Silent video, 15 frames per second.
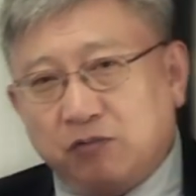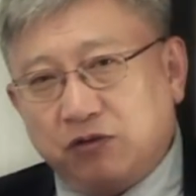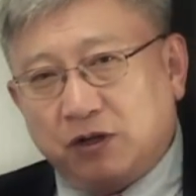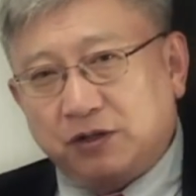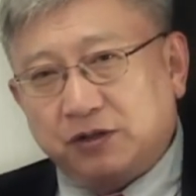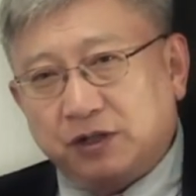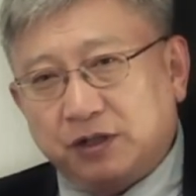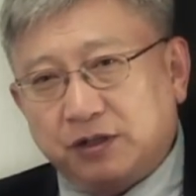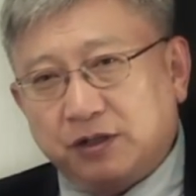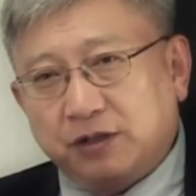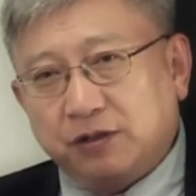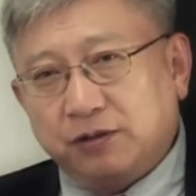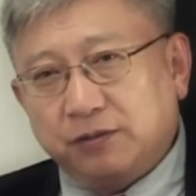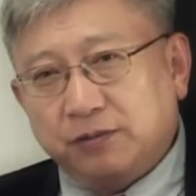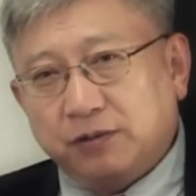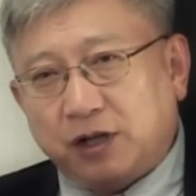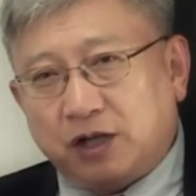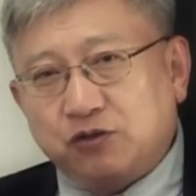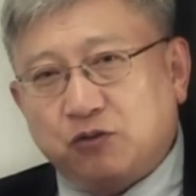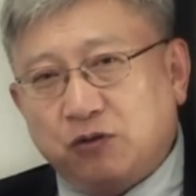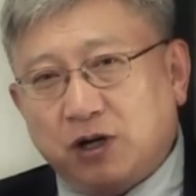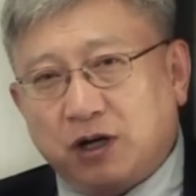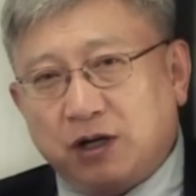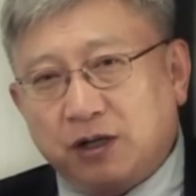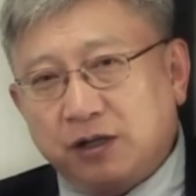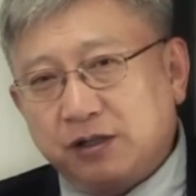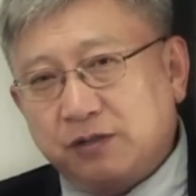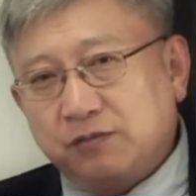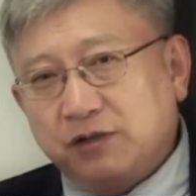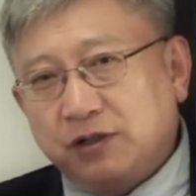플러스했어요. 아주 고약하게
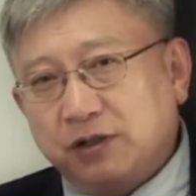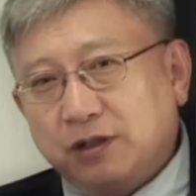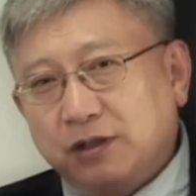했습니다.